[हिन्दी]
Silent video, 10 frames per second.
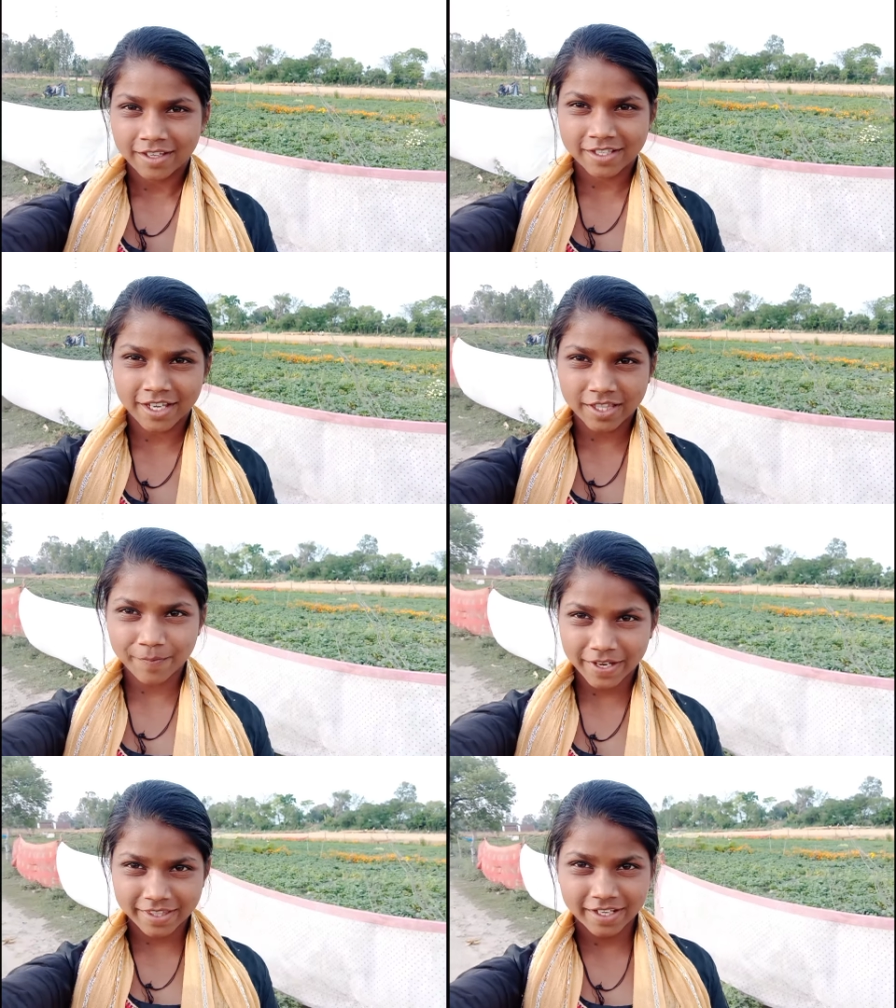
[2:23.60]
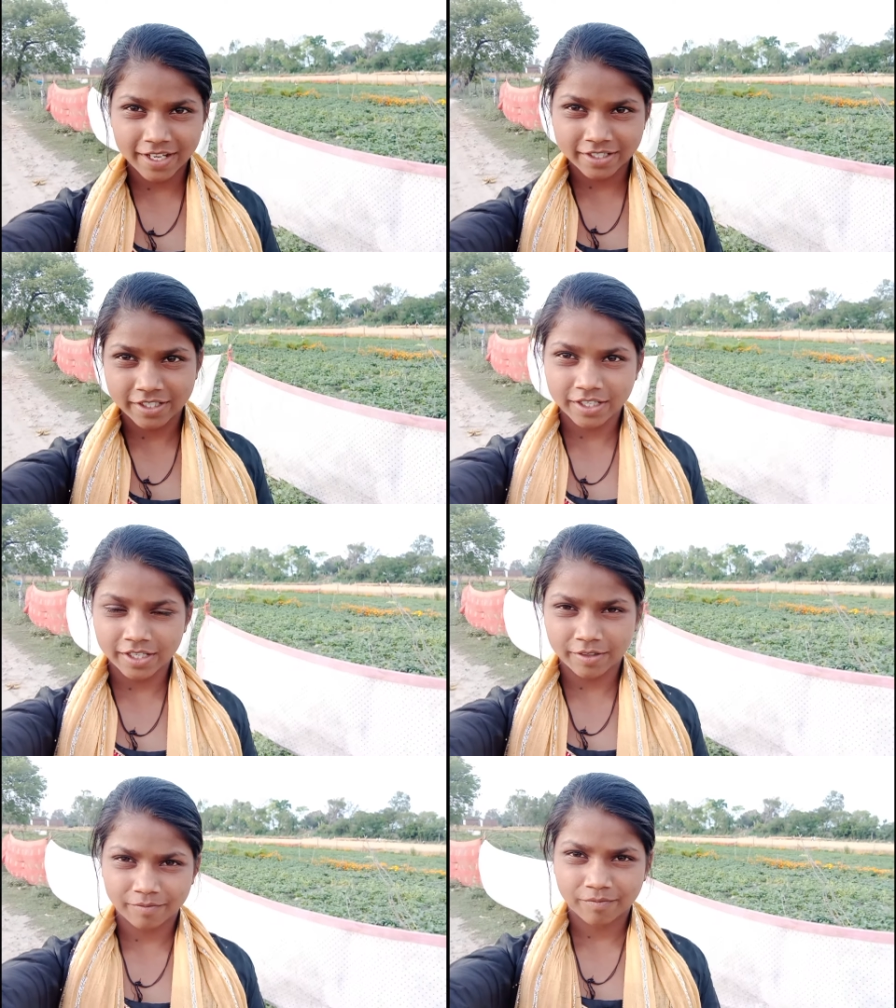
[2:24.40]
इस खेत में कितने अच्छे
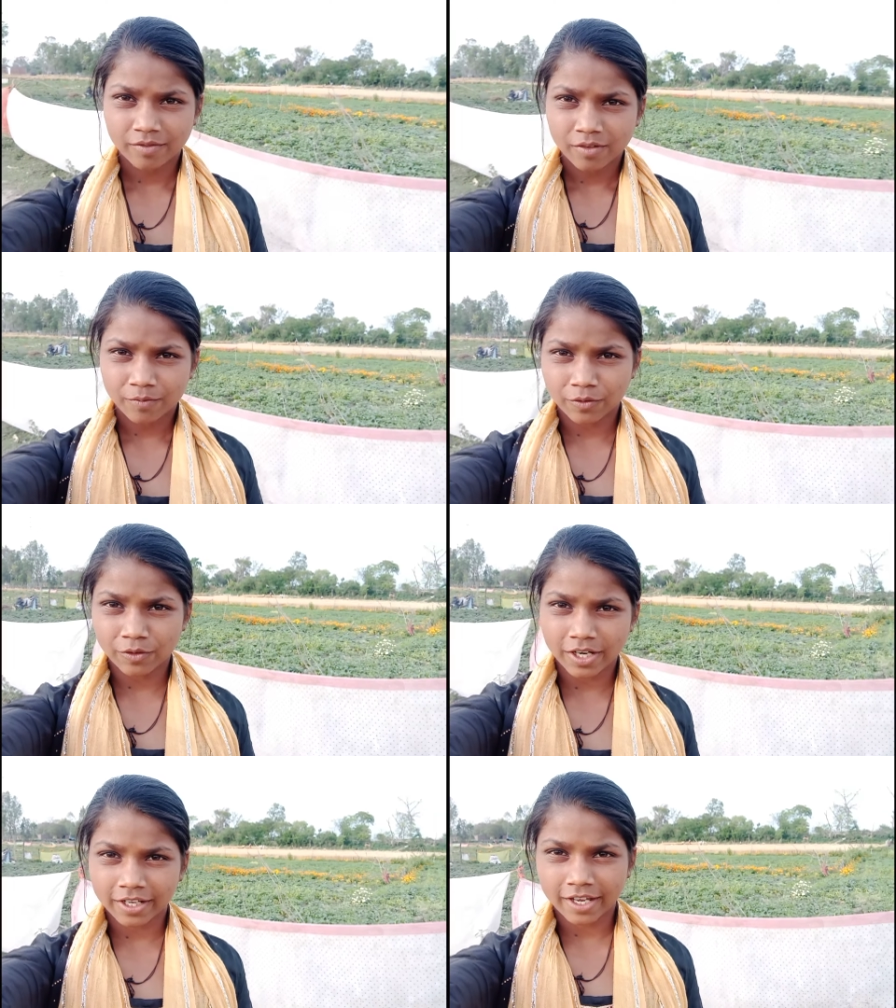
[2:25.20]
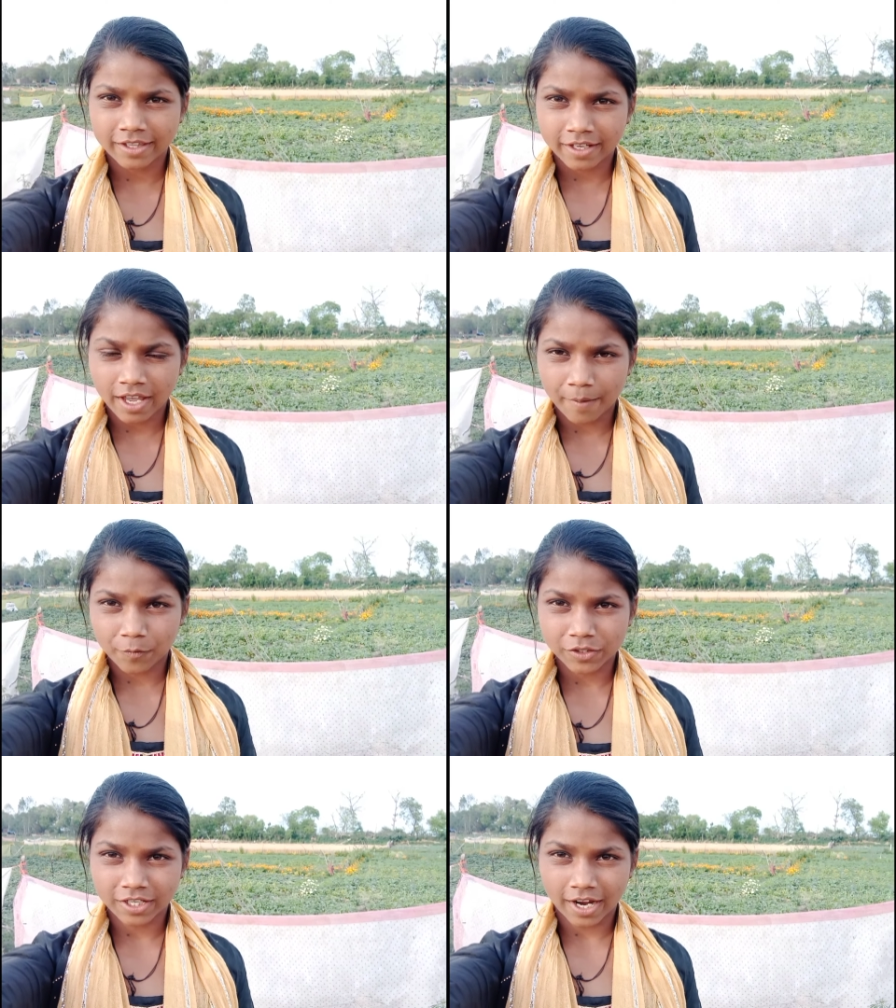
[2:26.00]
फूल हैं गेंदे के
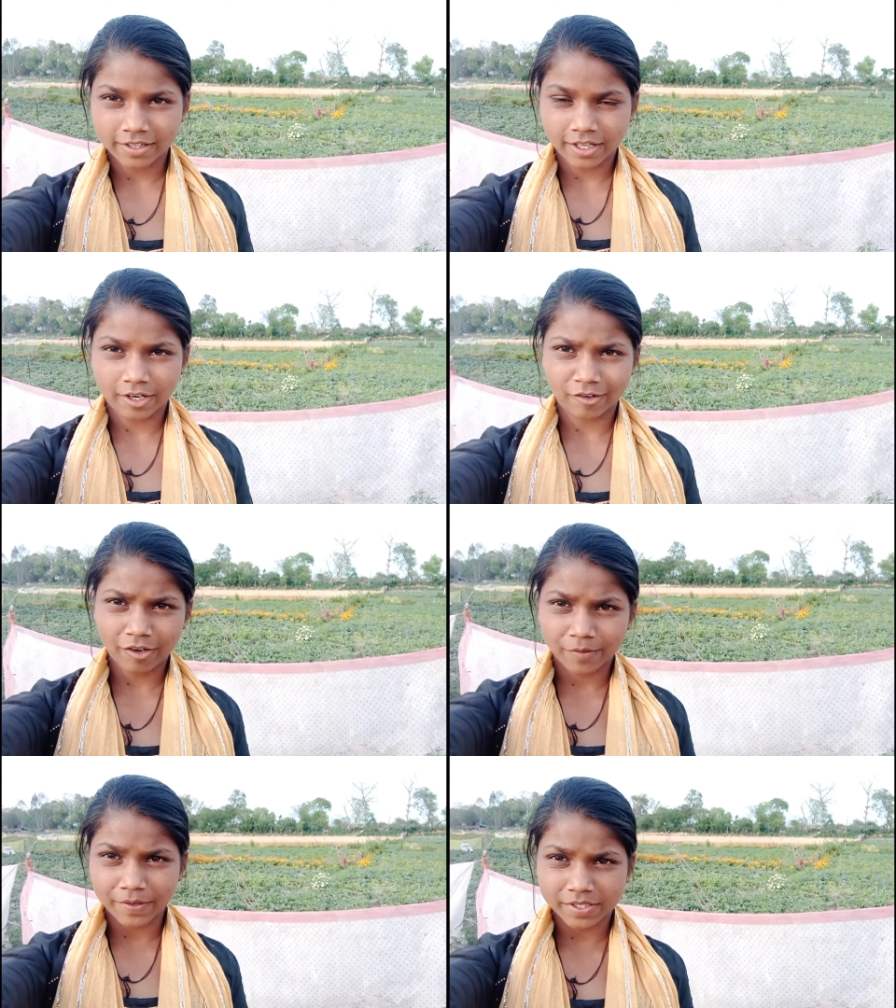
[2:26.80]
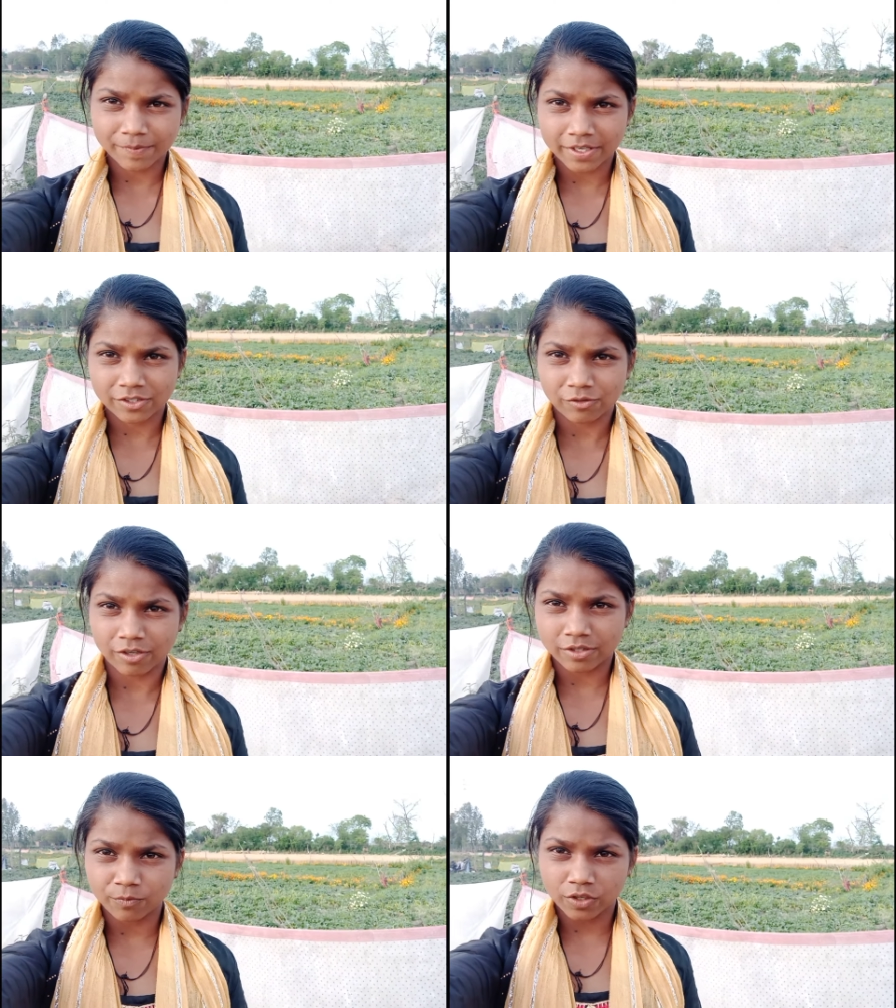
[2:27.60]
आपको दिखाई दे रहे होंगे और बीच में एक
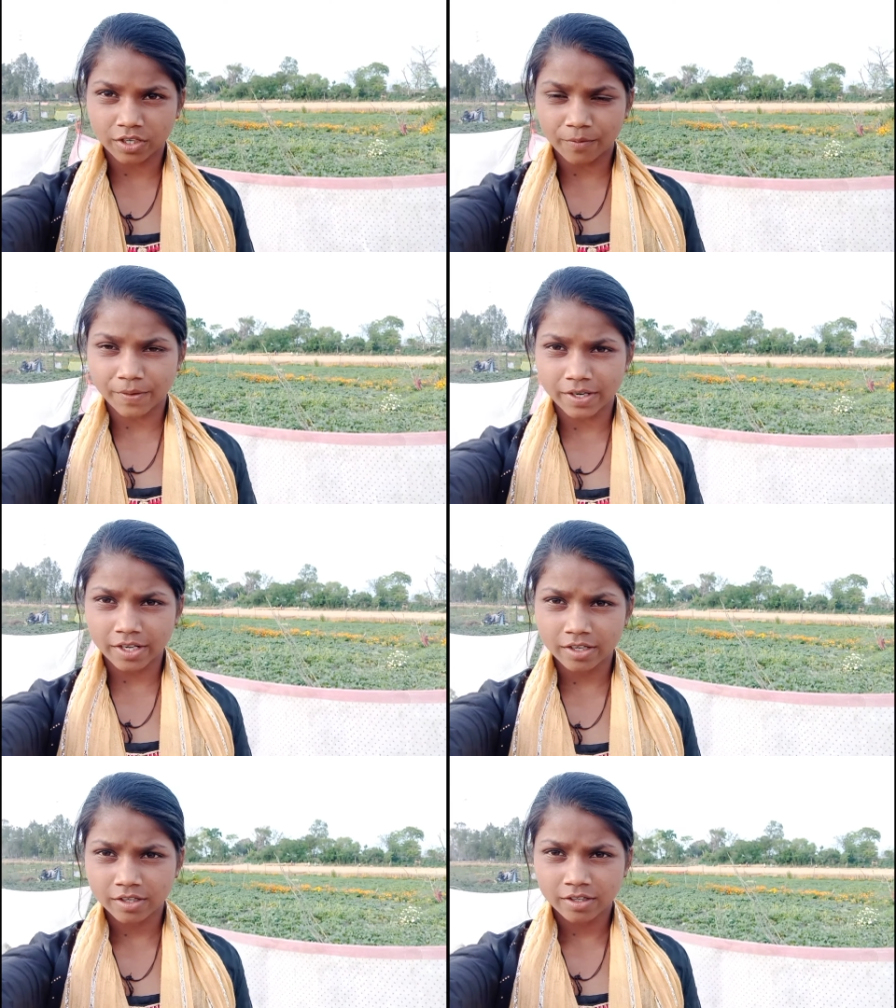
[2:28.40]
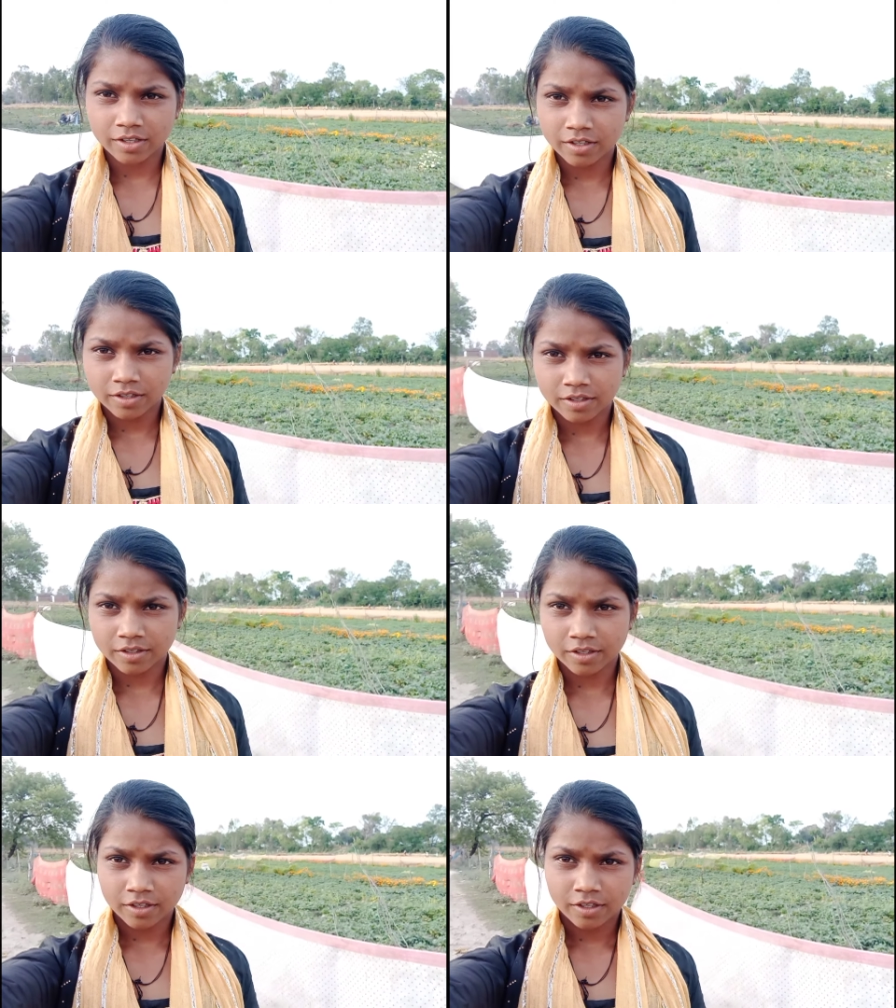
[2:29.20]
सूरजमुखी का पेड़ है
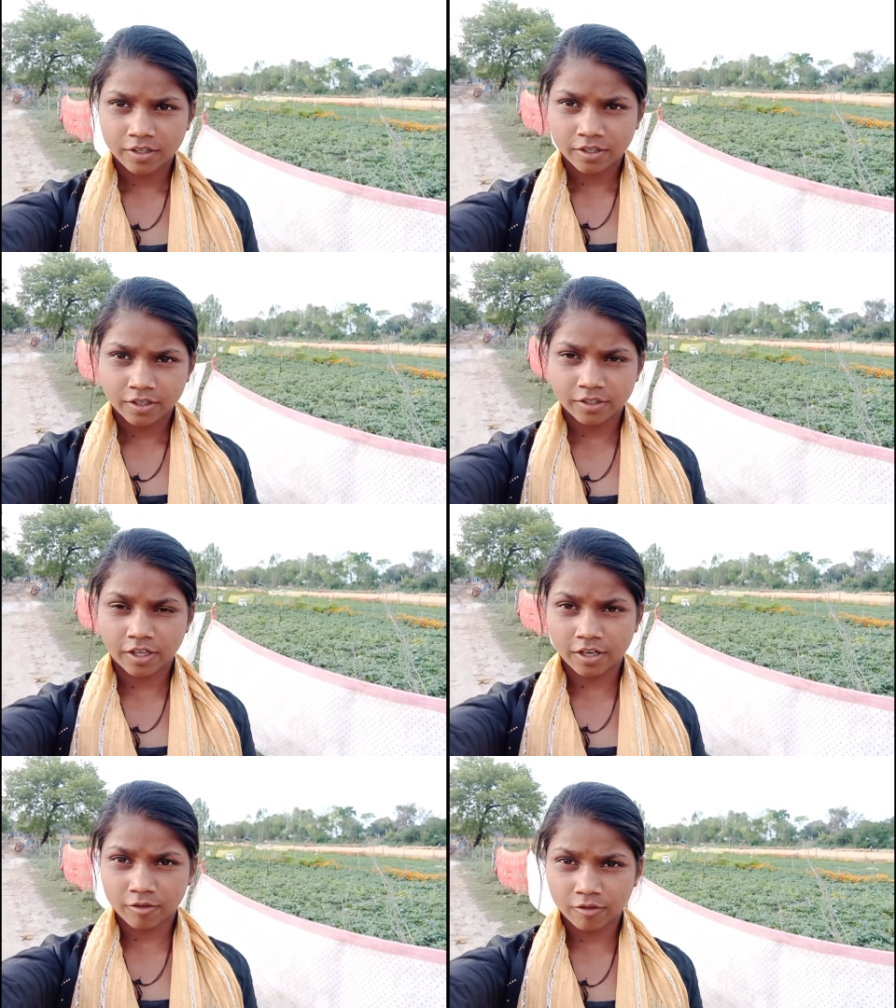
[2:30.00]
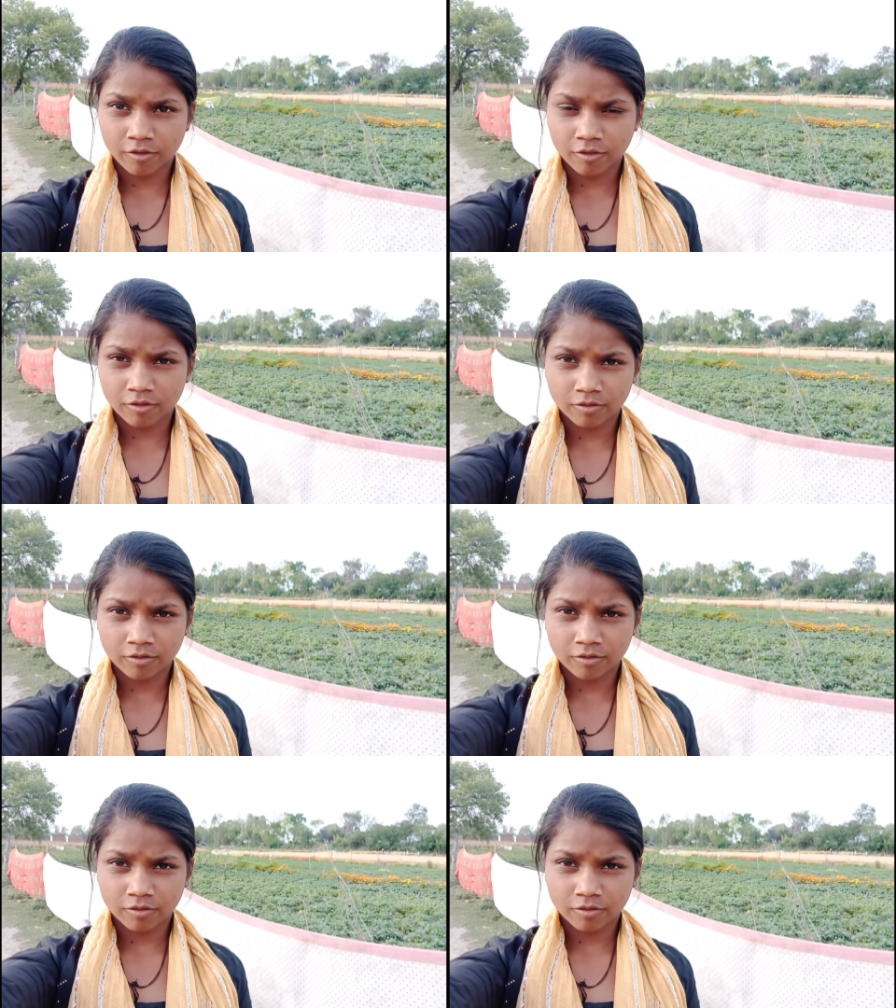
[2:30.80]
इधर को